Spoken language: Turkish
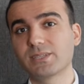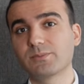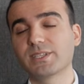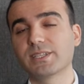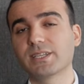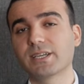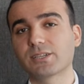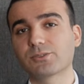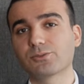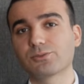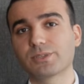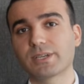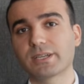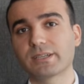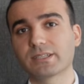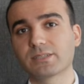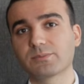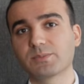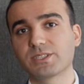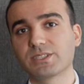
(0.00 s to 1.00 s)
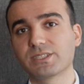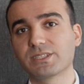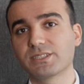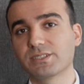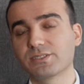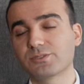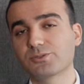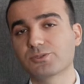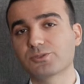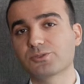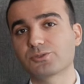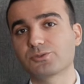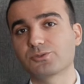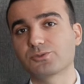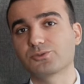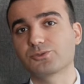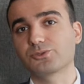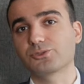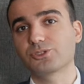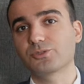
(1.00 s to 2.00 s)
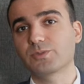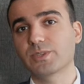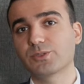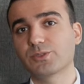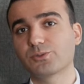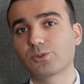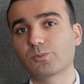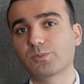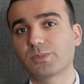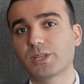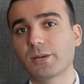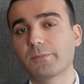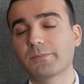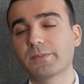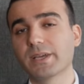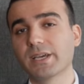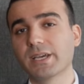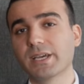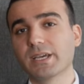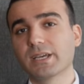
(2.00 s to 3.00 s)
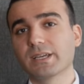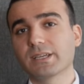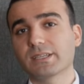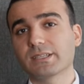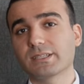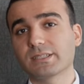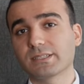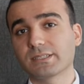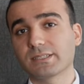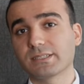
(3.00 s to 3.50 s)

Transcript: milyar dolarlık bir giriş söz konusuydu ve toplam e,